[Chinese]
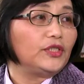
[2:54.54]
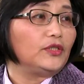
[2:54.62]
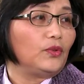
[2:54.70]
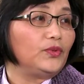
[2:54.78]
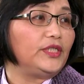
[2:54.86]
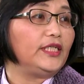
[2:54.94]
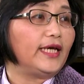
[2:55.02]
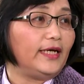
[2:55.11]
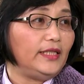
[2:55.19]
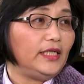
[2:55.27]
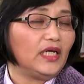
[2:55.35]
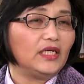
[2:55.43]
的东西给
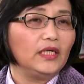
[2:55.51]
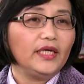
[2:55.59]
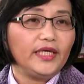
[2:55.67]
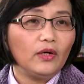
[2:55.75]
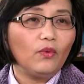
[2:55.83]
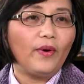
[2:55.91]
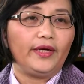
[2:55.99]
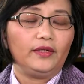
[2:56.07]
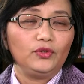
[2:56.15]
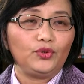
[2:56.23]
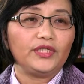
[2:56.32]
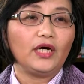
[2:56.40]
你了，因为
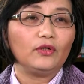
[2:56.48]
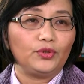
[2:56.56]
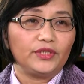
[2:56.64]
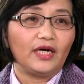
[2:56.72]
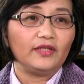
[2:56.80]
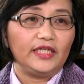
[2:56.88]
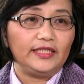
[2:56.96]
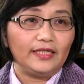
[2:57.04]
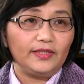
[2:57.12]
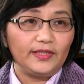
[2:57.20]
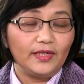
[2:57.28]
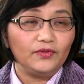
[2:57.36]
学校有学校的一些
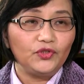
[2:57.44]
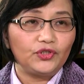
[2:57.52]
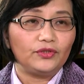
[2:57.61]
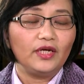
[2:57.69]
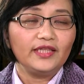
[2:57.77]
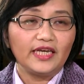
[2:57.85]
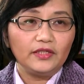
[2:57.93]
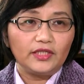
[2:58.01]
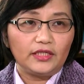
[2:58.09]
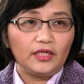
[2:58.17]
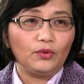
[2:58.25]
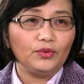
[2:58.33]
限制。但是
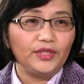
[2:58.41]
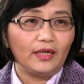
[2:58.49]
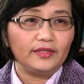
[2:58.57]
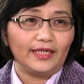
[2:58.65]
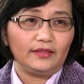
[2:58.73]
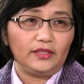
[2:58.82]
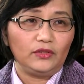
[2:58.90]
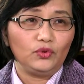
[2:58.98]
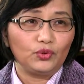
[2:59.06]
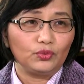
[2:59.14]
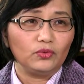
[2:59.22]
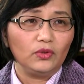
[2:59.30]
这些东西要讲清
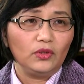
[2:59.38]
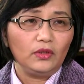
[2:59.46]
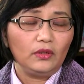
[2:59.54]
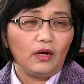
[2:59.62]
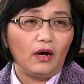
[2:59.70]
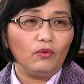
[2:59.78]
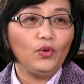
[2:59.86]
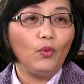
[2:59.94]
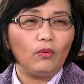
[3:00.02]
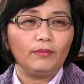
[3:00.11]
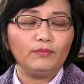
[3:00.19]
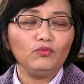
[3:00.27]
楚，好，因为
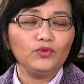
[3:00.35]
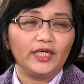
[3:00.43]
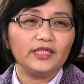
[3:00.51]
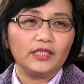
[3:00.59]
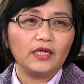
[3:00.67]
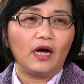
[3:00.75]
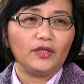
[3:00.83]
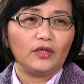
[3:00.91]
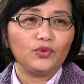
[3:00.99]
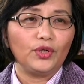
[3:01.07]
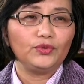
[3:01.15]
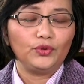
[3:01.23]
我们目前思考到
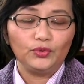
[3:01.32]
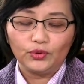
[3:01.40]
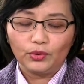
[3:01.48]
最后就是